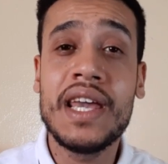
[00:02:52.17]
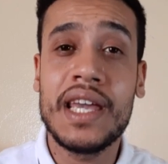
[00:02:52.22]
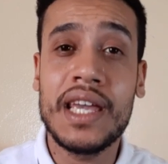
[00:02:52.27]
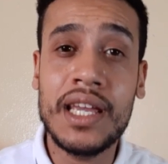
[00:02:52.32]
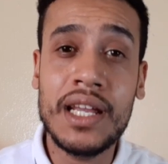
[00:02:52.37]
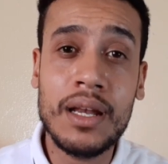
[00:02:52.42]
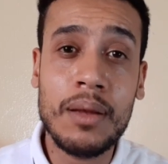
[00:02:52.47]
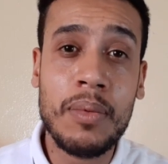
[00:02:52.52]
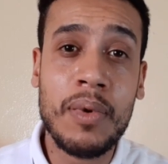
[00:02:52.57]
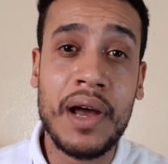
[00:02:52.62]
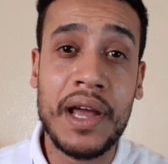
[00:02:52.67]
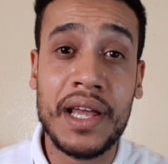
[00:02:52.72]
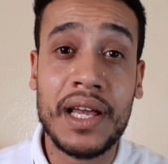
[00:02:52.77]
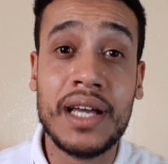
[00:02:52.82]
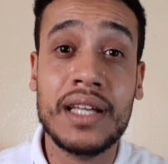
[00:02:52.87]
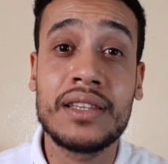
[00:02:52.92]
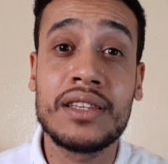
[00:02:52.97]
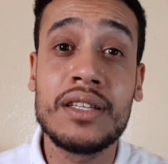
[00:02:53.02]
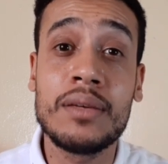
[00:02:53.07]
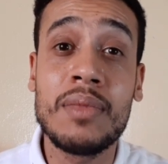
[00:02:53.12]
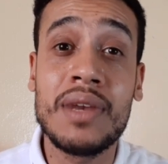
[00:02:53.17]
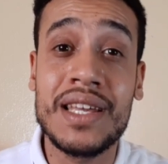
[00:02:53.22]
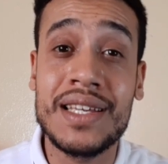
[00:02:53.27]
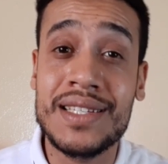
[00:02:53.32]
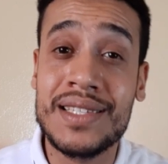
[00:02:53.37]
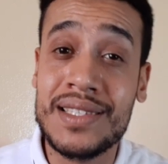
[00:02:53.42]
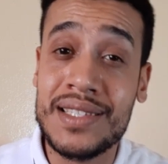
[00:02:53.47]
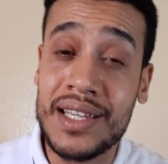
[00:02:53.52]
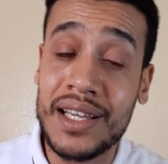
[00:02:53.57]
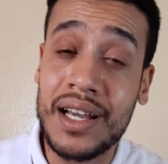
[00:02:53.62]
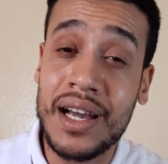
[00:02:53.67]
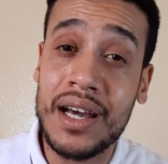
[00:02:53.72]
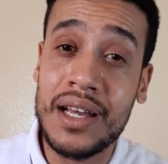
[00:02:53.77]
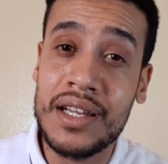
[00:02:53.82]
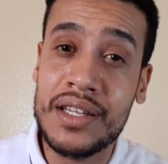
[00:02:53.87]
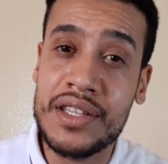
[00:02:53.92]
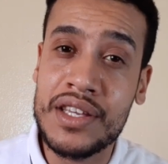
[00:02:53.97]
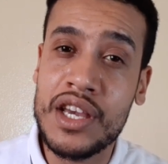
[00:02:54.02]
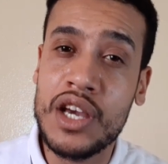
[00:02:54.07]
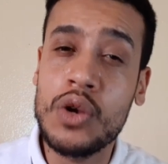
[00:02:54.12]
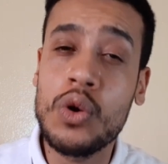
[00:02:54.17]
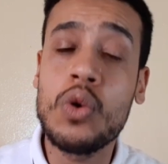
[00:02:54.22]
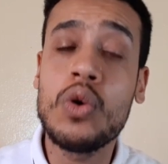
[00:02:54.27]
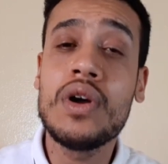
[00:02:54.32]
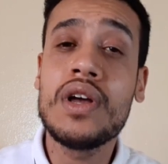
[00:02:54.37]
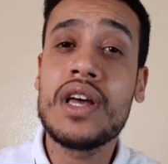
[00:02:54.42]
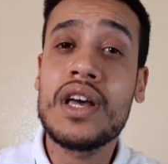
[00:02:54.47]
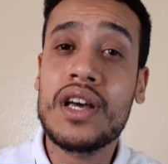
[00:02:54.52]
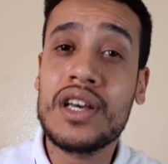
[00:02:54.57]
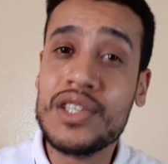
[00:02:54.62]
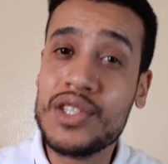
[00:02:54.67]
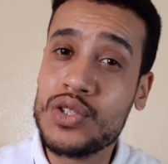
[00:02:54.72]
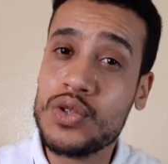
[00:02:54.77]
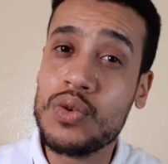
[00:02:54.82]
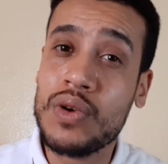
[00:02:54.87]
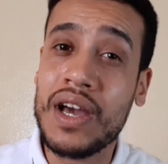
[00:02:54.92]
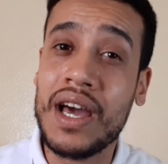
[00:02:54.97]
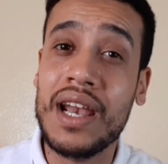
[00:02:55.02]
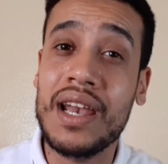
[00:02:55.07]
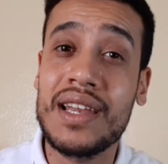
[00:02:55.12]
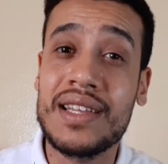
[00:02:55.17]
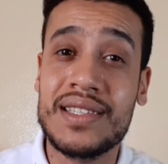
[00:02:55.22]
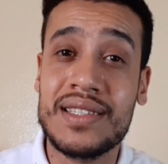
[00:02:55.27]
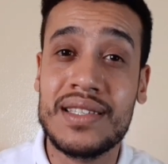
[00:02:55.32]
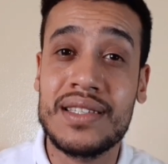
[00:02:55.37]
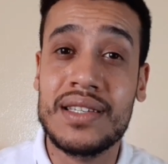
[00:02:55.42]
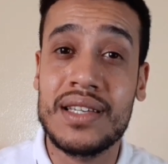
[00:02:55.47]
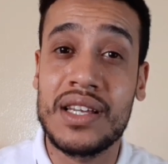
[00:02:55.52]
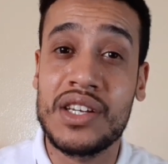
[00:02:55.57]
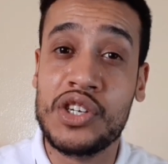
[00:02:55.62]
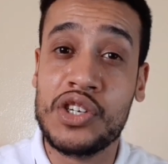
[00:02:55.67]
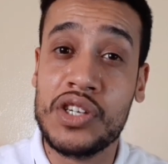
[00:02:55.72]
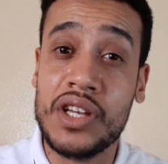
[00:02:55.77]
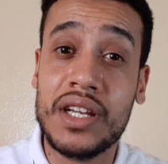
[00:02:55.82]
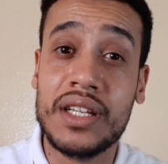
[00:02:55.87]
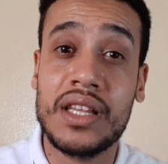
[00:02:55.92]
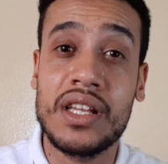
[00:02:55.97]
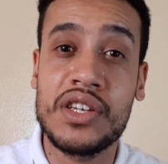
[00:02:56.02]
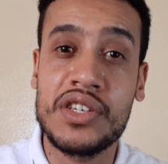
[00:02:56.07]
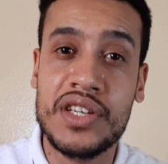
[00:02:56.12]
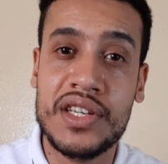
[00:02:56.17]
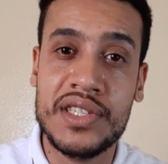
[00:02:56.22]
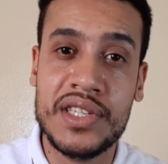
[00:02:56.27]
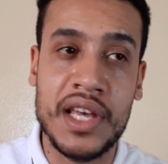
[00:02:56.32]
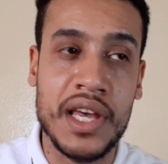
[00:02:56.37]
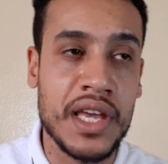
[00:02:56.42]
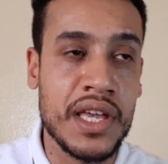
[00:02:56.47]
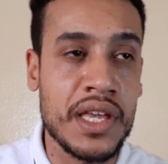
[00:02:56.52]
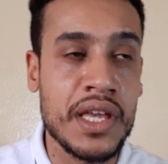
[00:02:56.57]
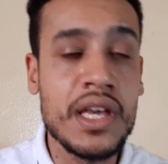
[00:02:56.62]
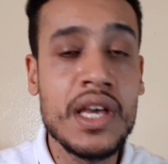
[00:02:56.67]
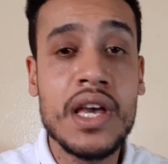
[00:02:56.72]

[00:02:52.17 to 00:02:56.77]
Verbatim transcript: الا بغى يقدم الاستقاله ديالو خصو يخلص الشرط الجزائي